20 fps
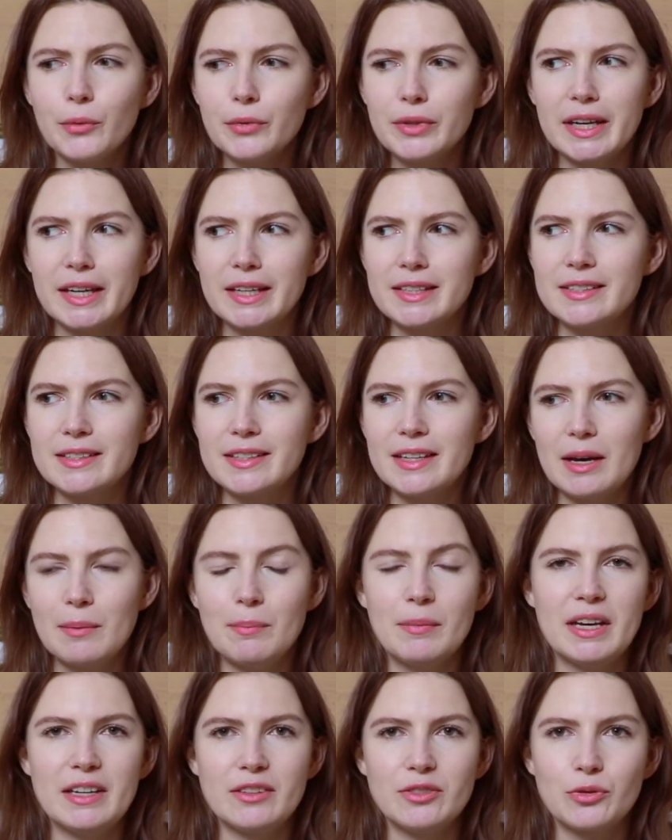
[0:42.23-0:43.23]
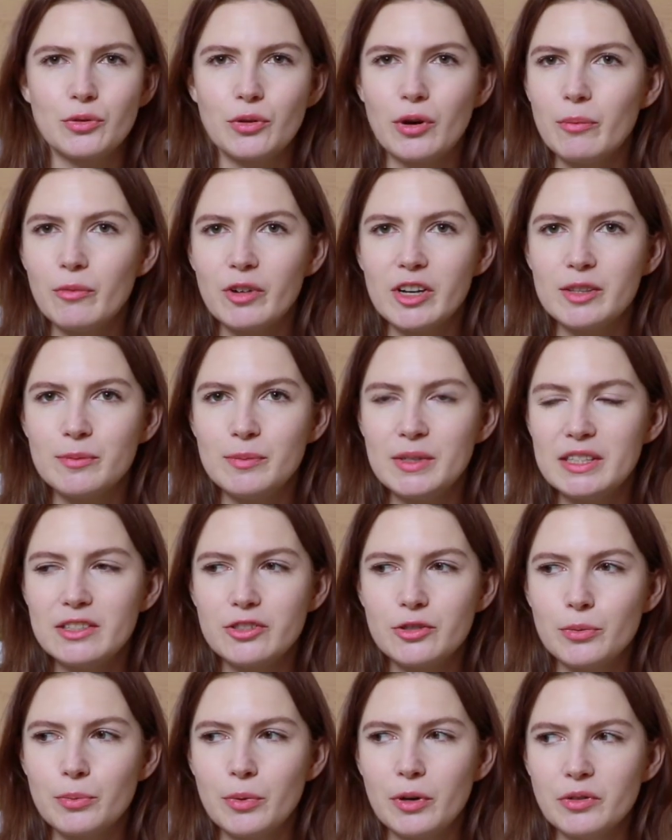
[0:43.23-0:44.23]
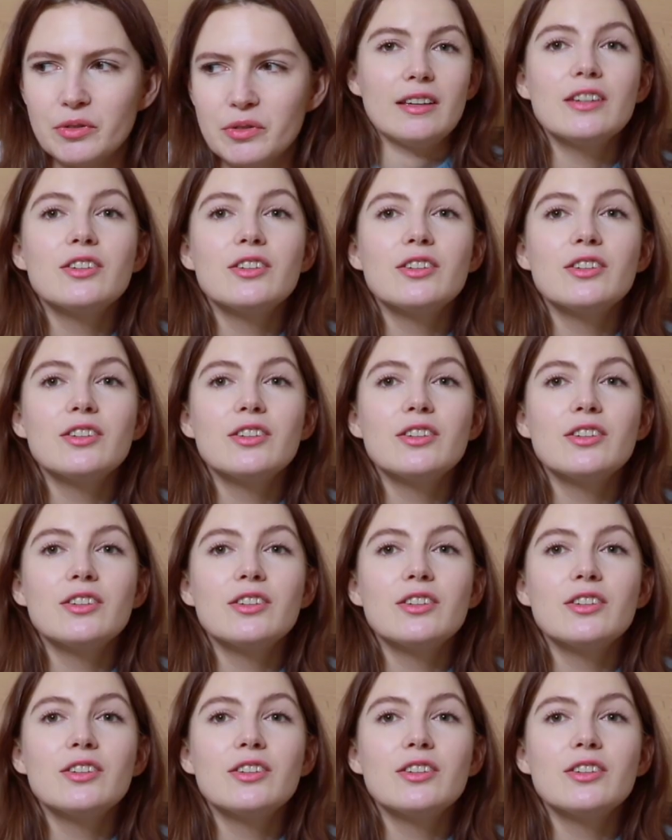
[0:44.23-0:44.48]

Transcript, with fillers: On est resté à peine 3 mois et demi, je pense.